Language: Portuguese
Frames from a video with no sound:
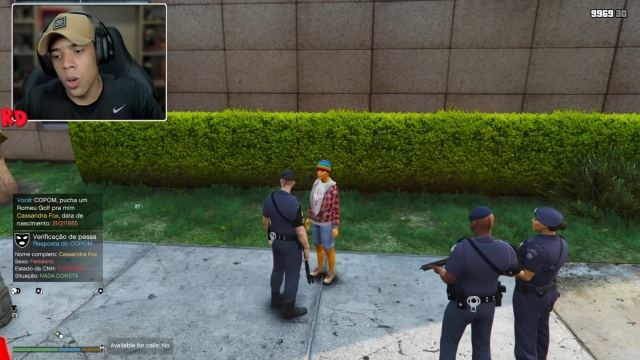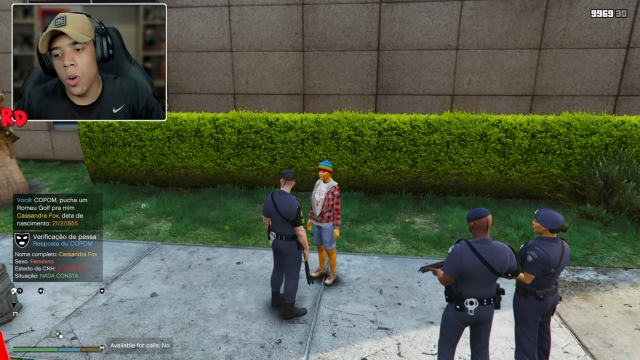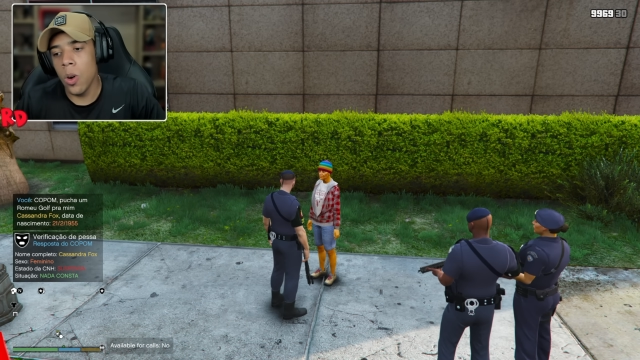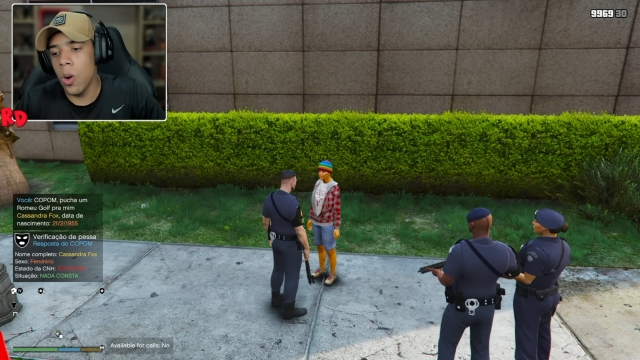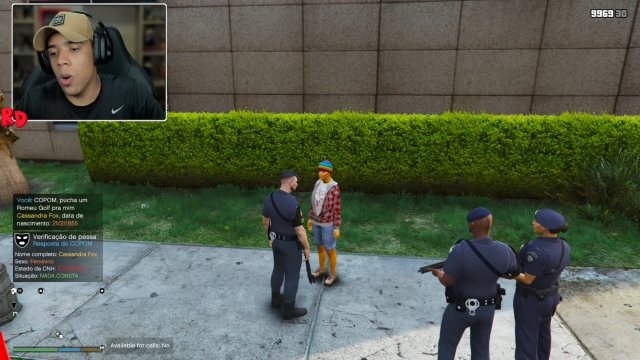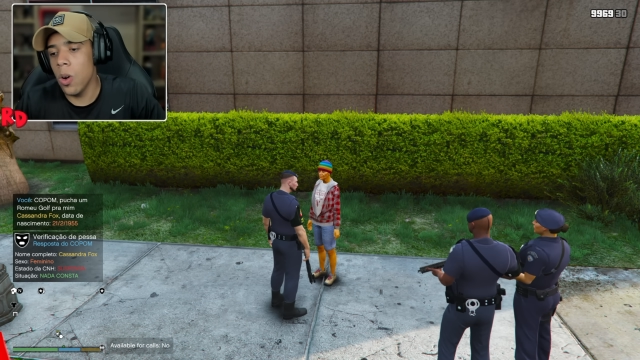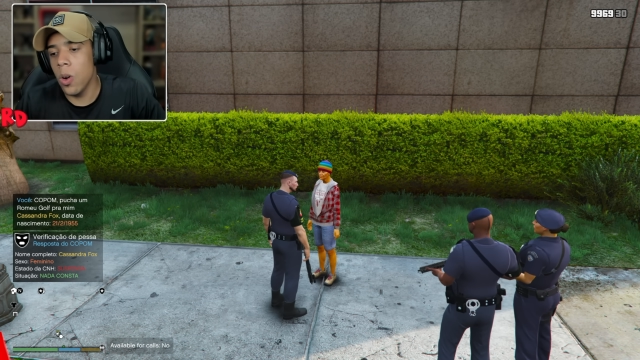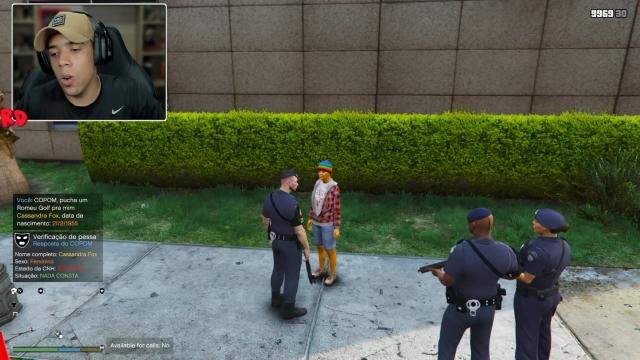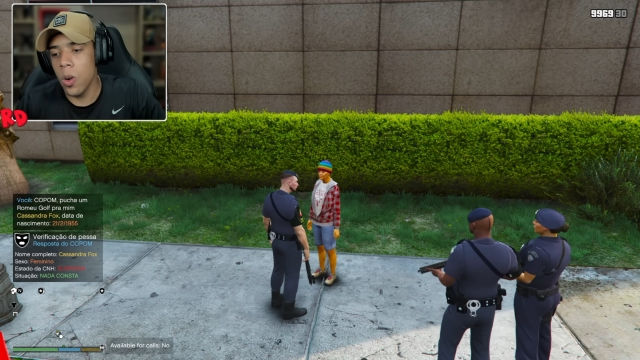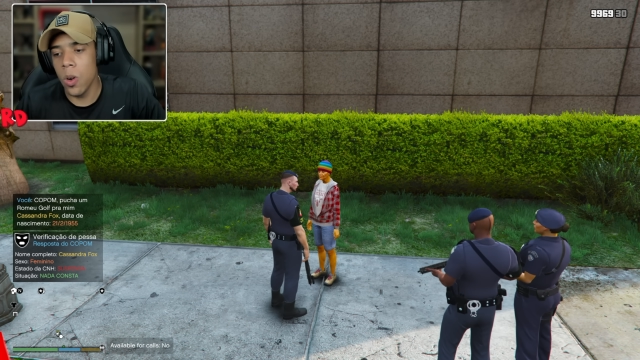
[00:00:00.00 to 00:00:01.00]

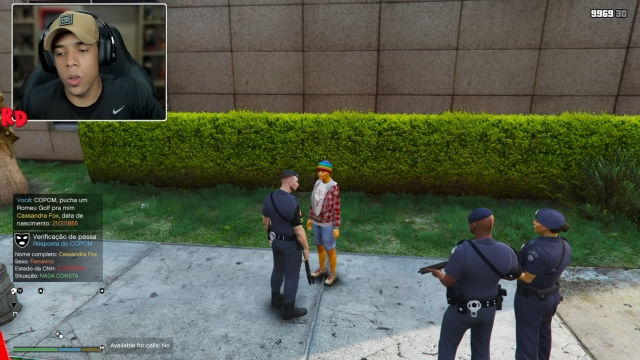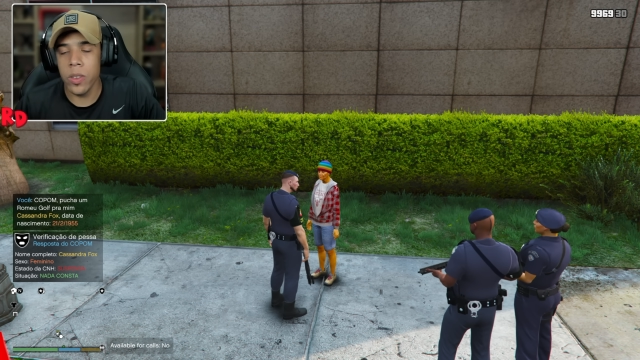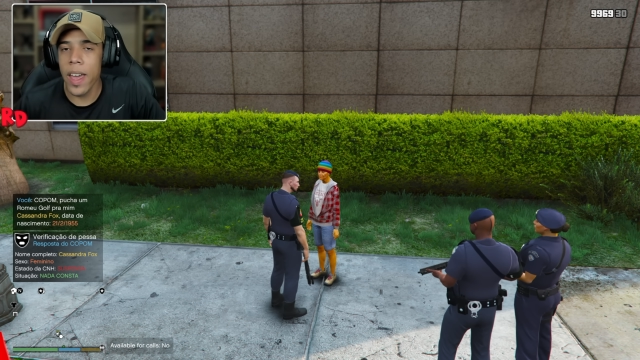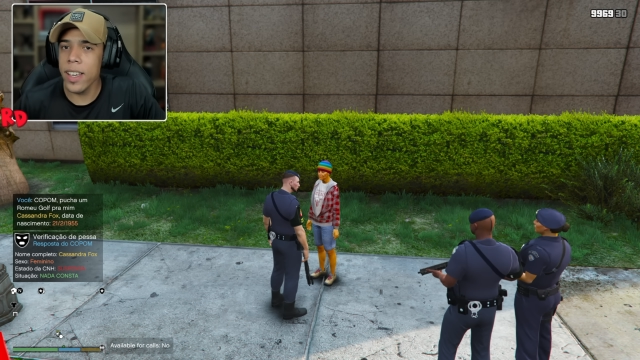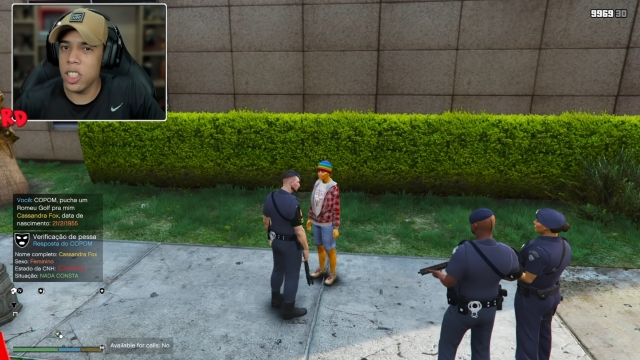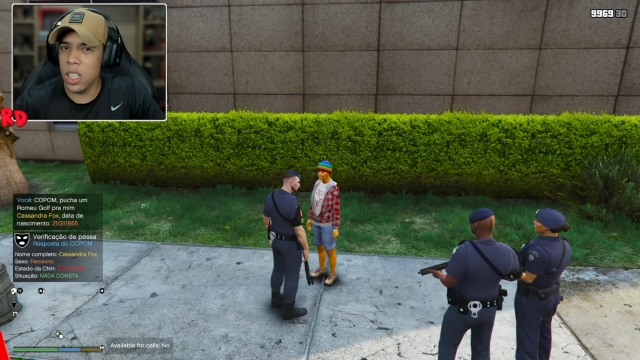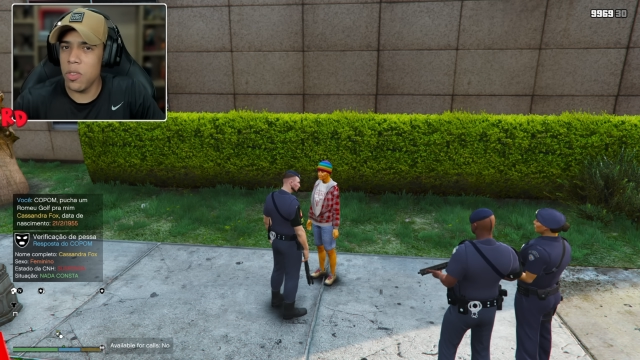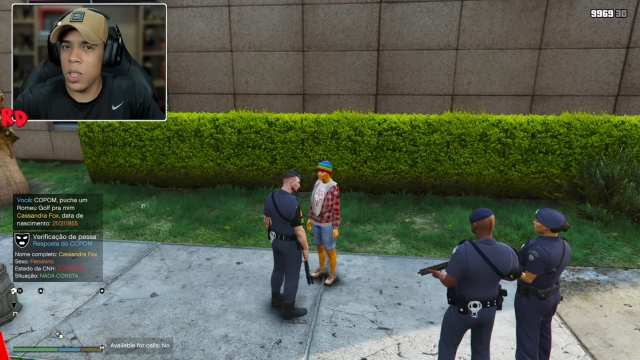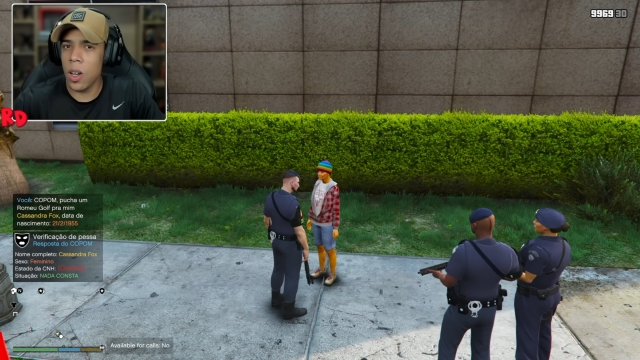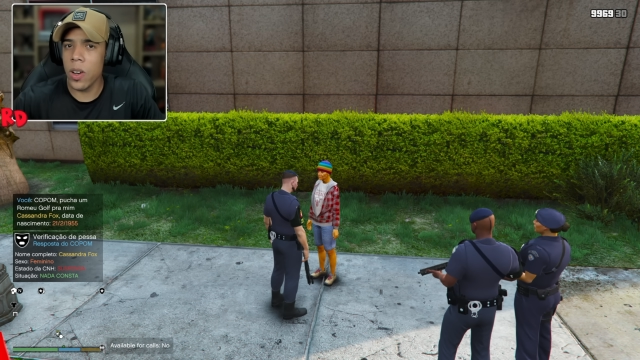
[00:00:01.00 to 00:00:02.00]
Ô, oh, não é
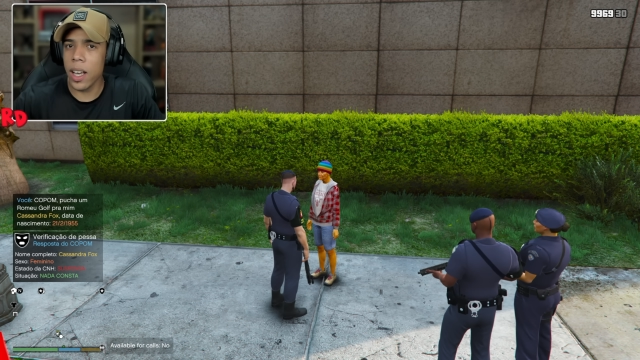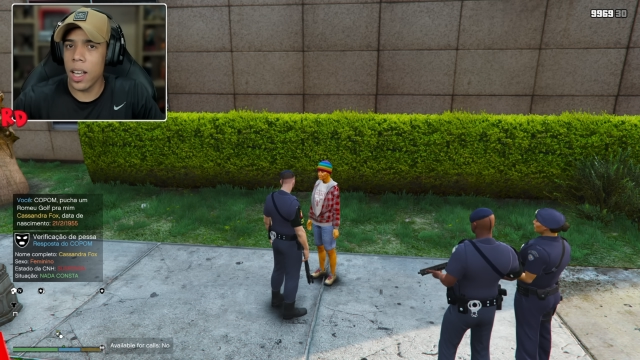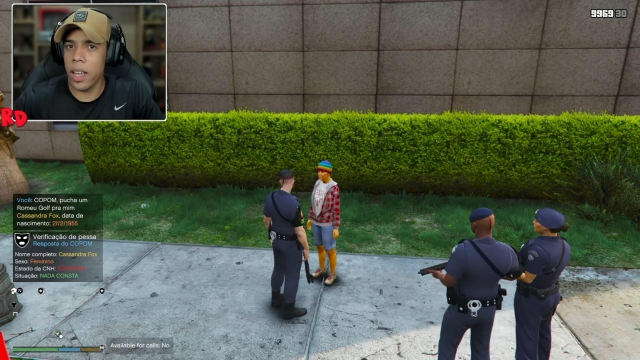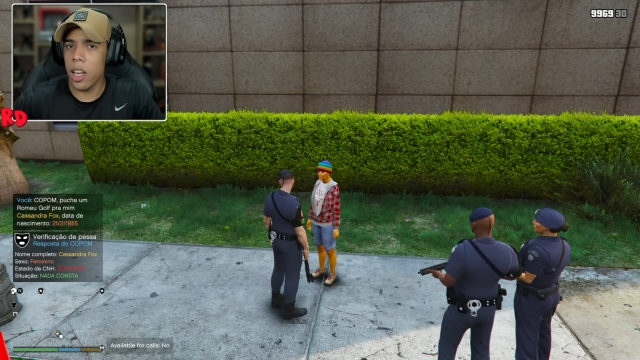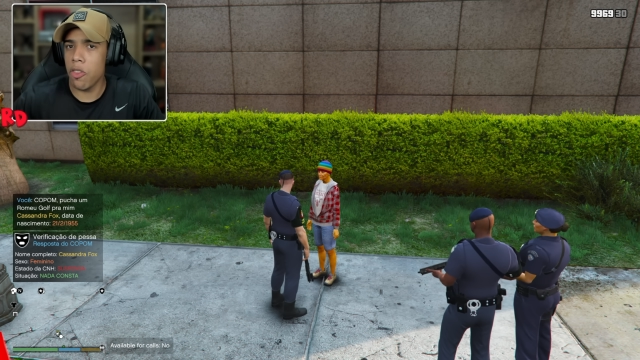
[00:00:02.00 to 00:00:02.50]
Steve não, né, galera?